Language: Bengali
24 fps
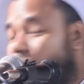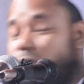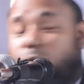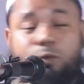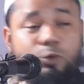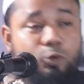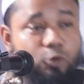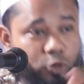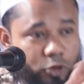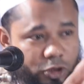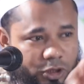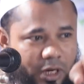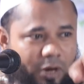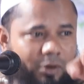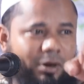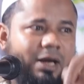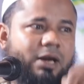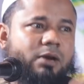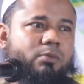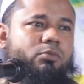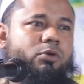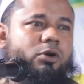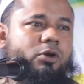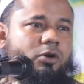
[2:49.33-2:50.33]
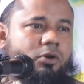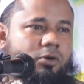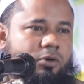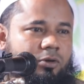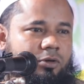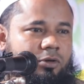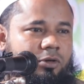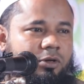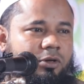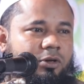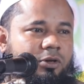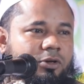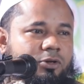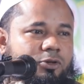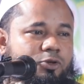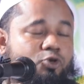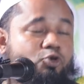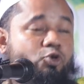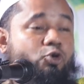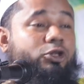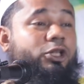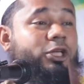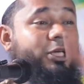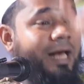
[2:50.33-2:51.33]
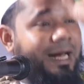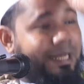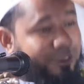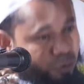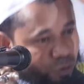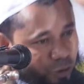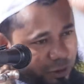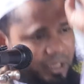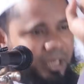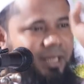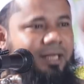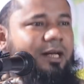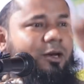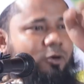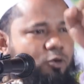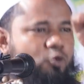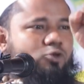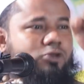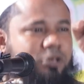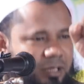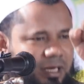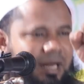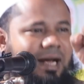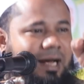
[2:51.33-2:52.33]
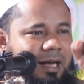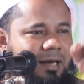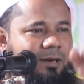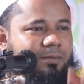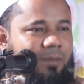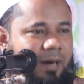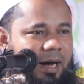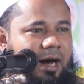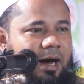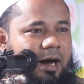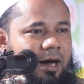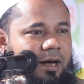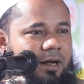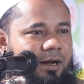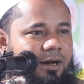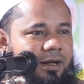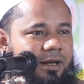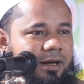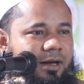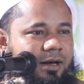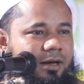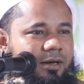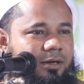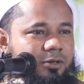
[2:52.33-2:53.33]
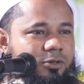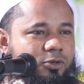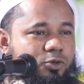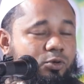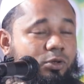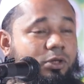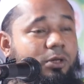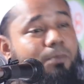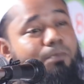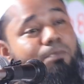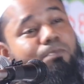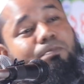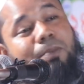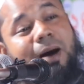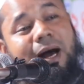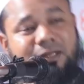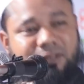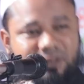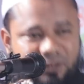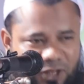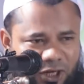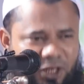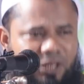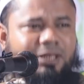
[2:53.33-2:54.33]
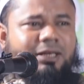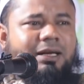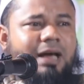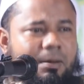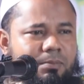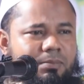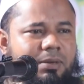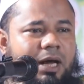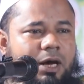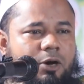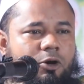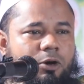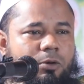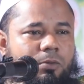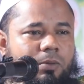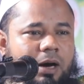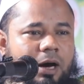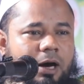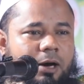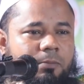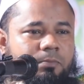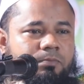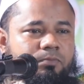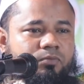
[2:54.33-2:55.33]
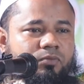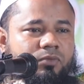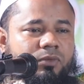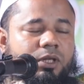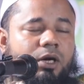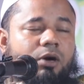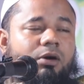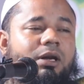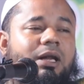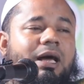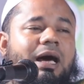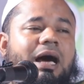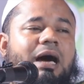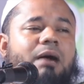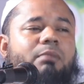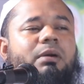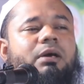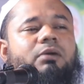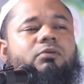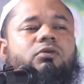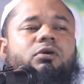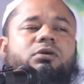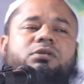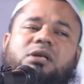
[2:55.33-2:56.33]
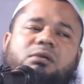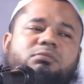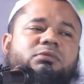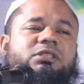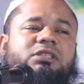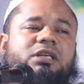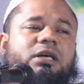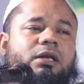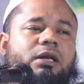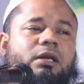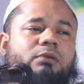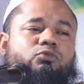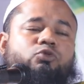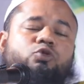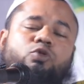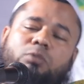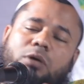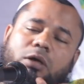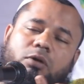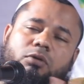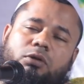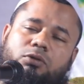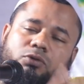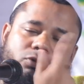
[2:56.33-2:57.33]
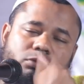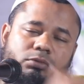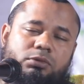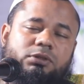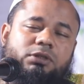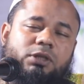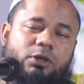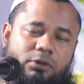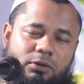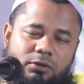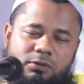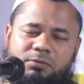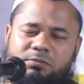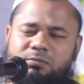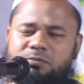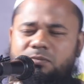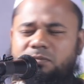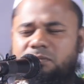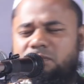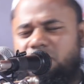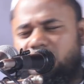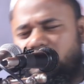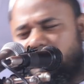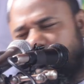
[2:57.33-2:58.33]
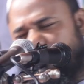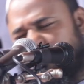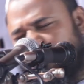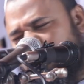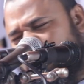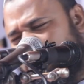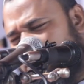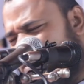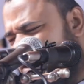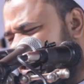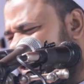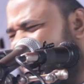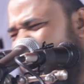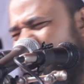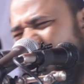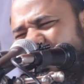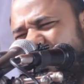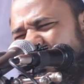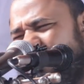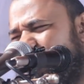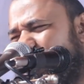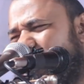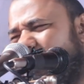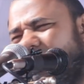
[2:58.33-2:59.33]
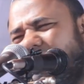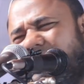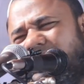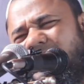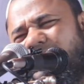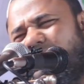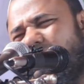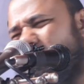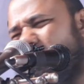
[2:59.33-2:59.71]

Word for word: তুমি গুস খাওয়া আরম্ভ যদি আজ গোটাকে গুস না খাইবা যদি বাড়তি ইনকাম না করবা তাহলে আমার হত আমি দেখলাম তোমার হত তুমি দেখো আহা বেড়া একটা